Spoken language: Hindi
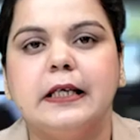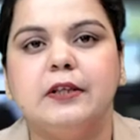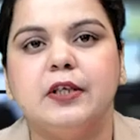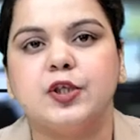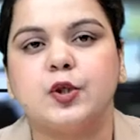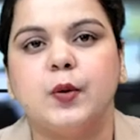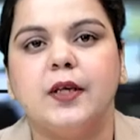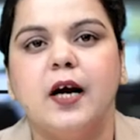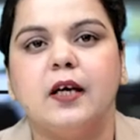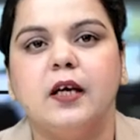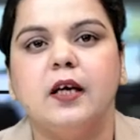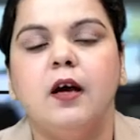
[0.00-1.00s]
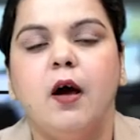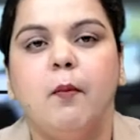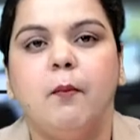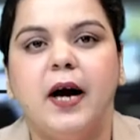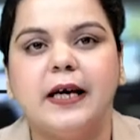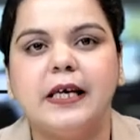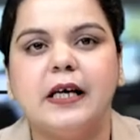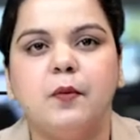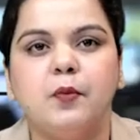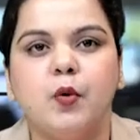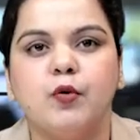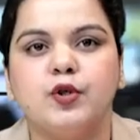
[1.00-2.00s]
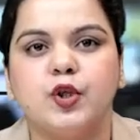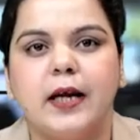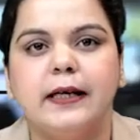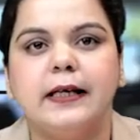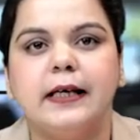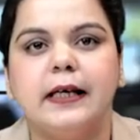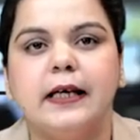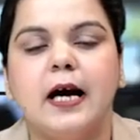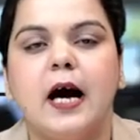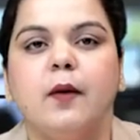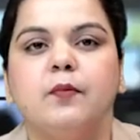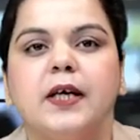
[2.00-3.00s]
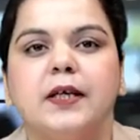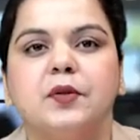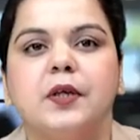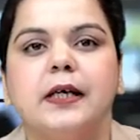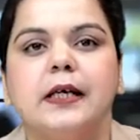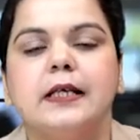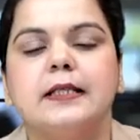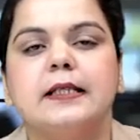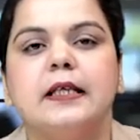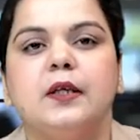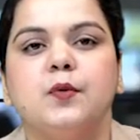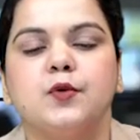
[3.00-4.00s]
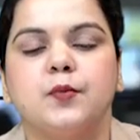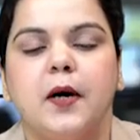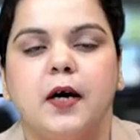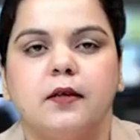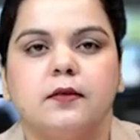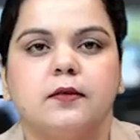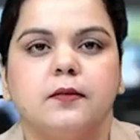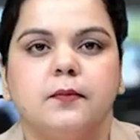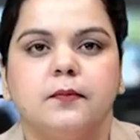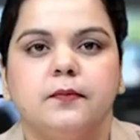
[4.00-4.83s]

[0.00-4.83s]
ही देश दुनिया की बाकी खबरों को जानने के लिए आप देखते रहिए सी न्यूज़ भारत